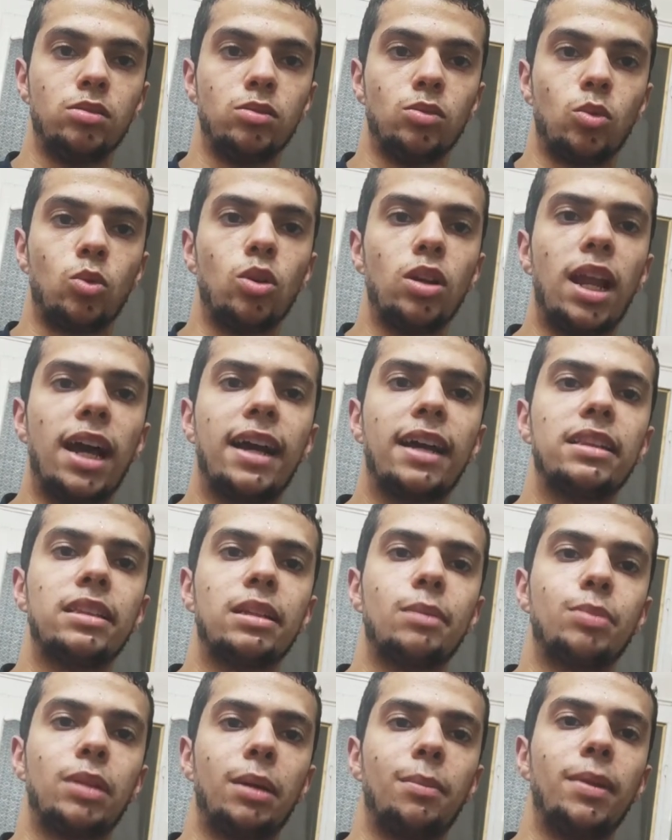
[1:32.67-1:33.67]
وكل حاجة انت
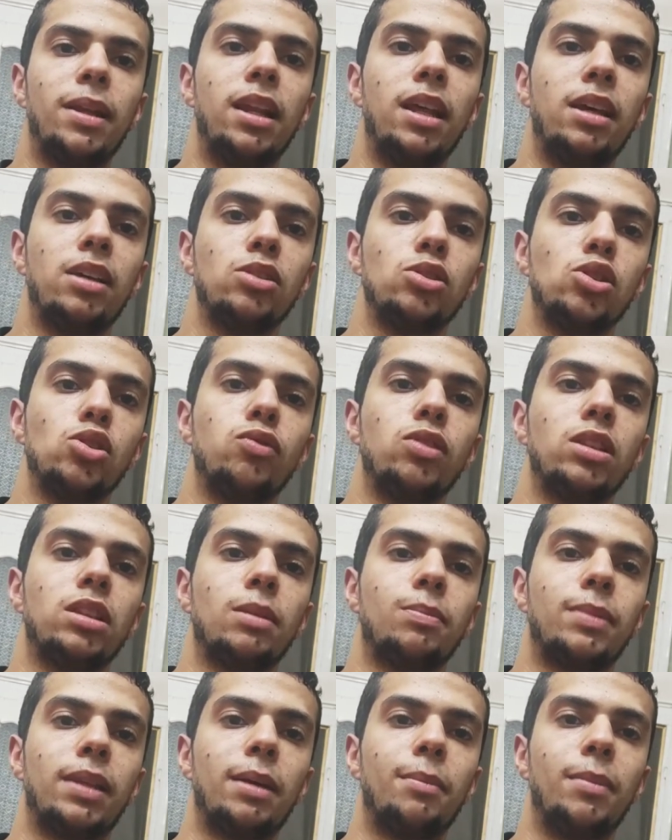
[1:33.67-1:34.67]
بتعملها شوف انت
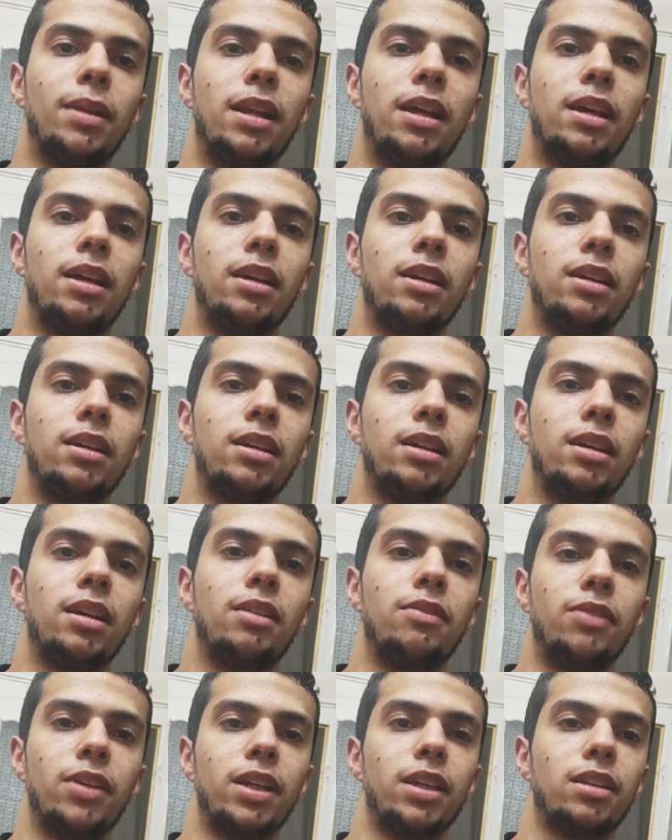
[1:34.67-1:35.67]
بتعملها
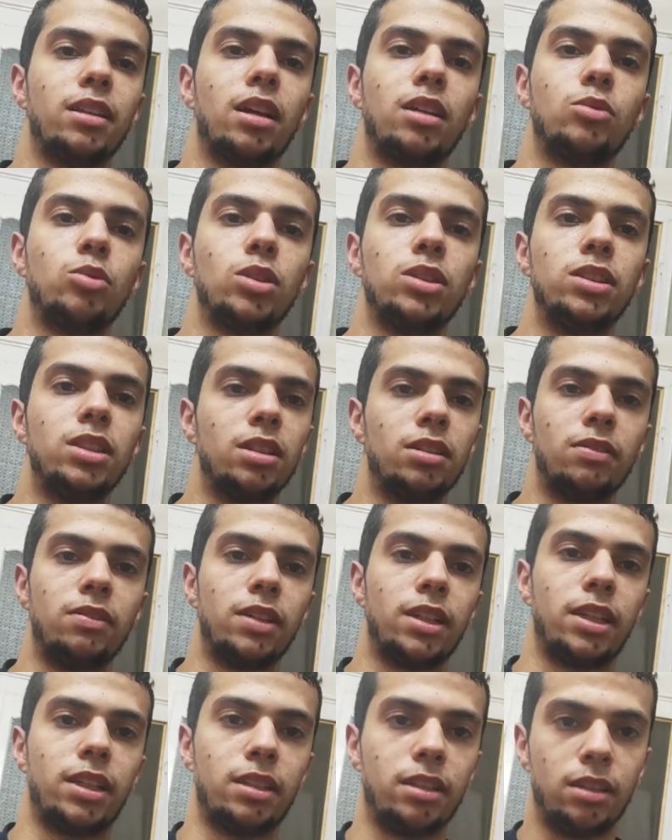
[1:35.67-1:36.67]
لفين هتوديك
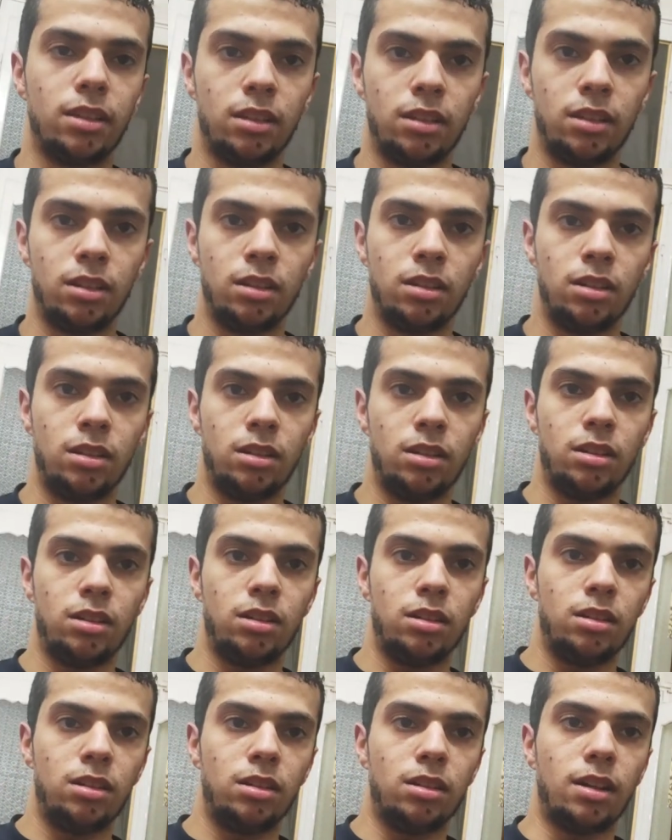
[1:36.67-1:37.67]
فين
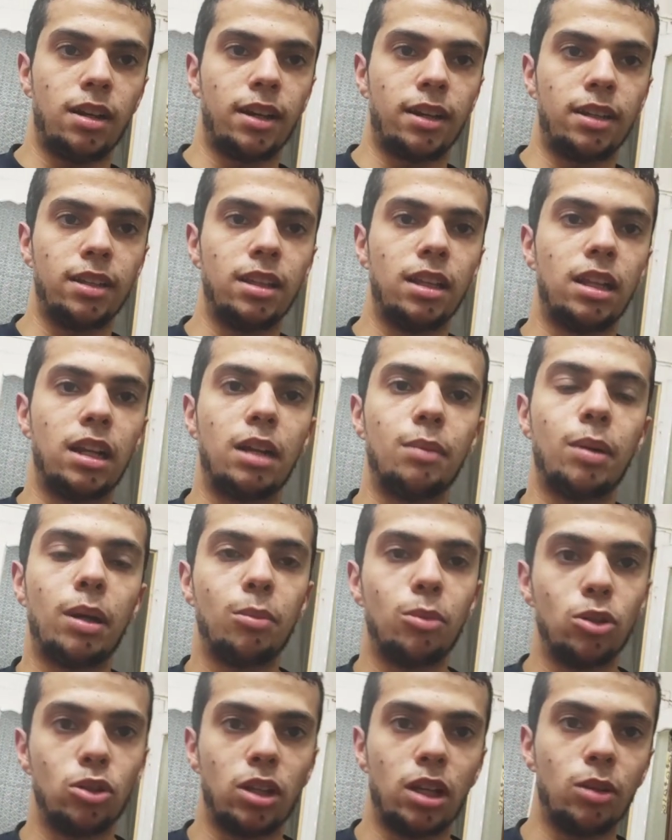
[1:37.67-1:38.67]
اكيد اللي انا
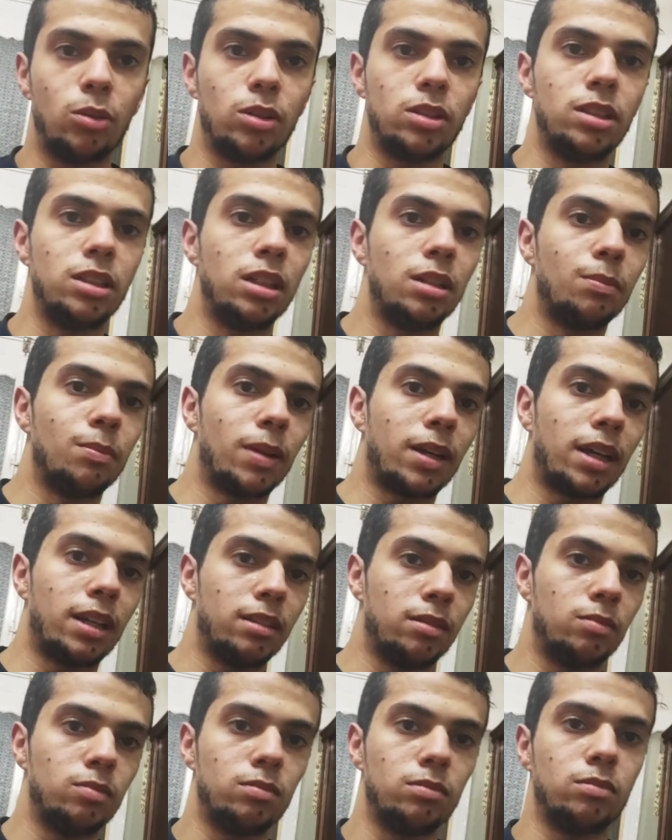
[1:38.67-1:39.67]
بعمله ده هيوديني
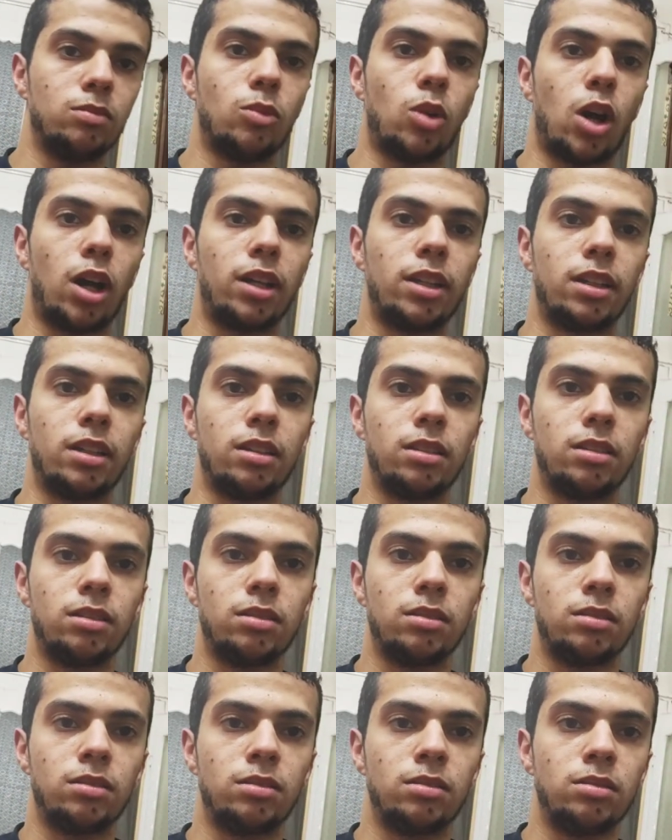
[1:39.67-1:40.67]
لمكان معين
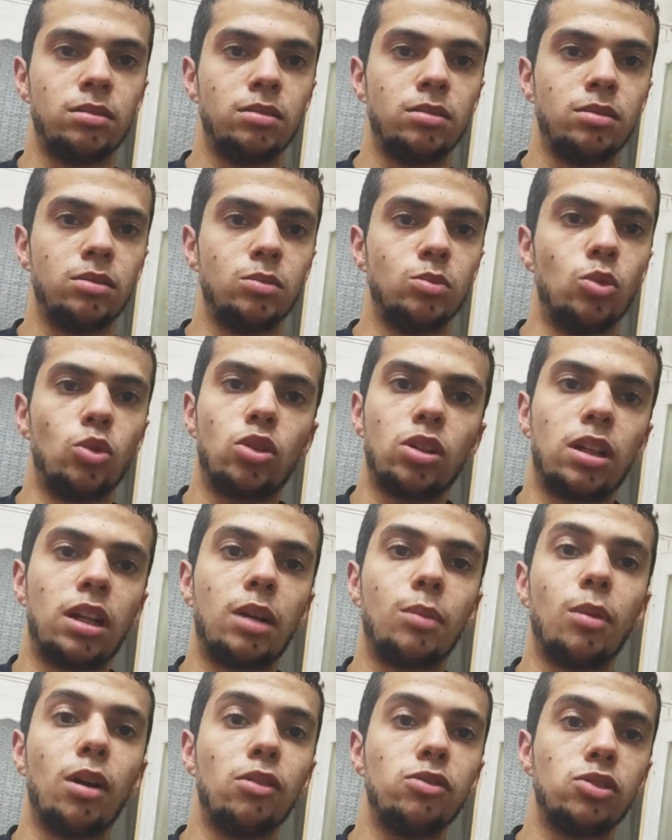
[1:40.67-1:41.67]
ممكن انا
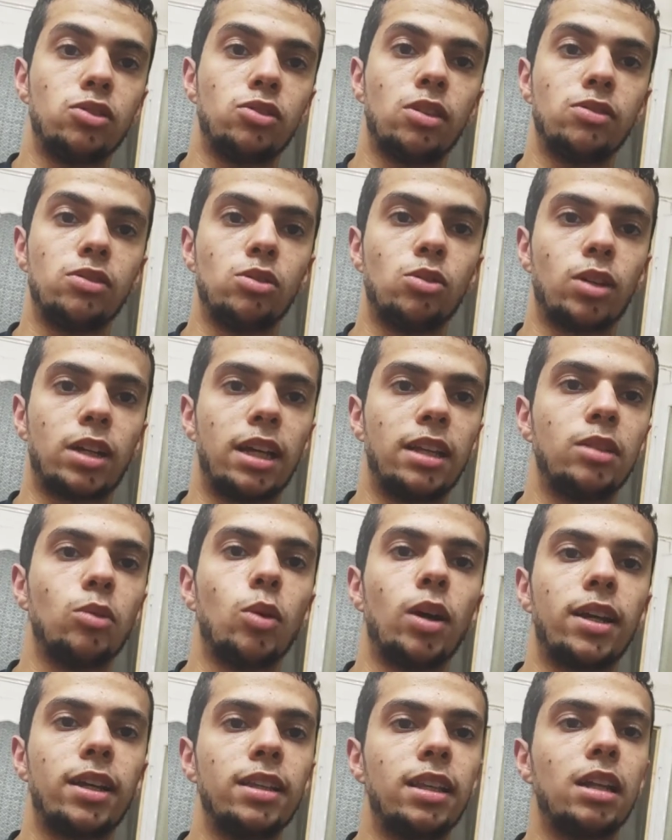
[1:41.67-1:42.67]
مقفش في نفس المكان
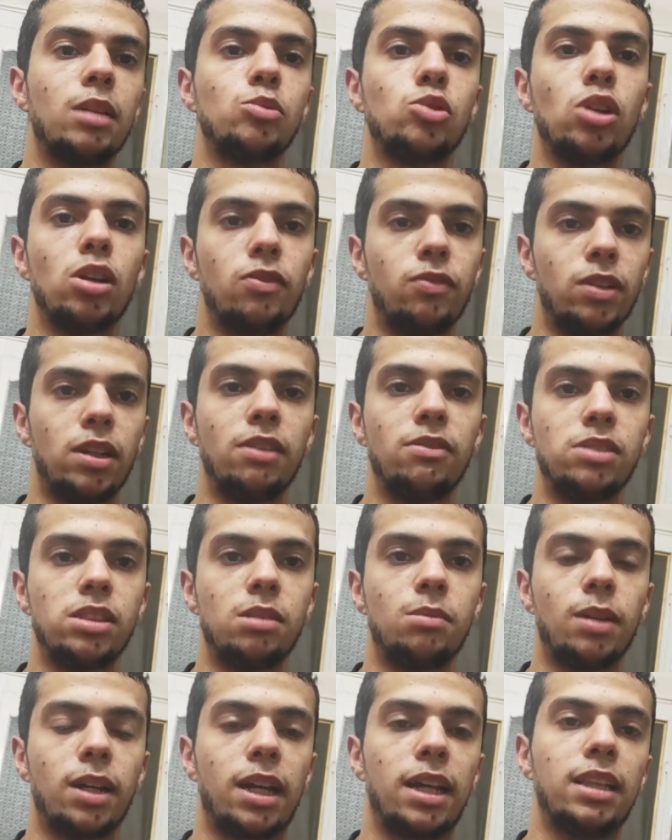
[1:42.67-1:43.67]
واكيد انا مش هقف في نفس
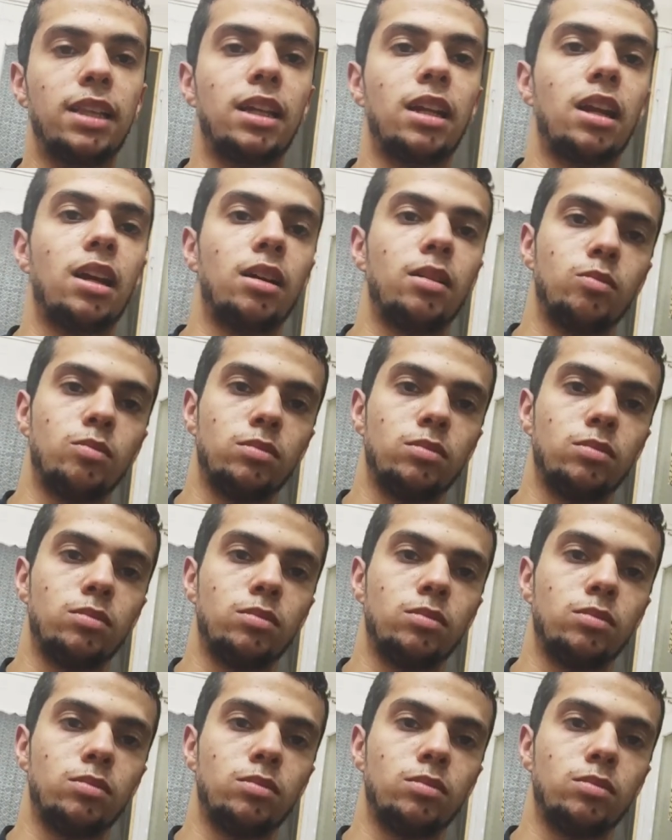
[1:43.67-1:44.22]
المكان انا